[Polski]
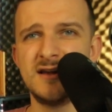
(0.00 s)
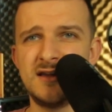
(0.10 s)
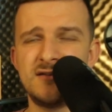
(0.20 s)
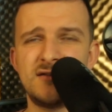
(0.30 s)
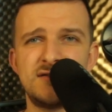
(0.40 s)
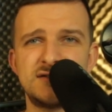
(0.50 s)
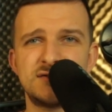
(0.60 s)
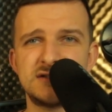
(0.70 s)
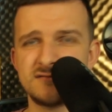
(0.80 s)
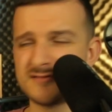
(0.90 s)
Kiedy
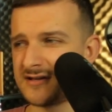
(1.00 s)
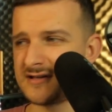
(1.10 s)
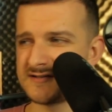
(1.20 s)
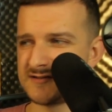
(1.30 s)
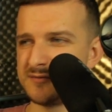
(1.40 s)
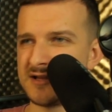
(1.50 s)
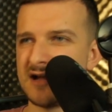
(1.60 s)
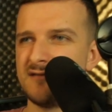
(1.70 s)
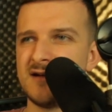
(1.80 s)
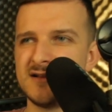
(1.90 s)
dowiedział się, że jest sobie
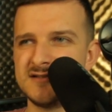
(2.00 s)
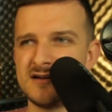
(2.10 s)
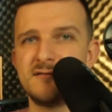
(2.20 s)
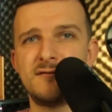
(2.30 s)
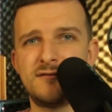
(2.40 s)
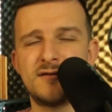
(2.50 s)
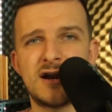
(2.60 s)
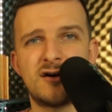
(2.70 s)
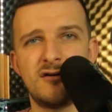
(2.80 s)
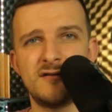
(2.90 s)
taka Wandzia w
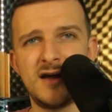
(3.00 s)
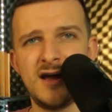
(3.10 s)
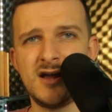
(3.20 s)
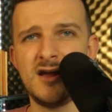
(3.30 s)
Krakowie,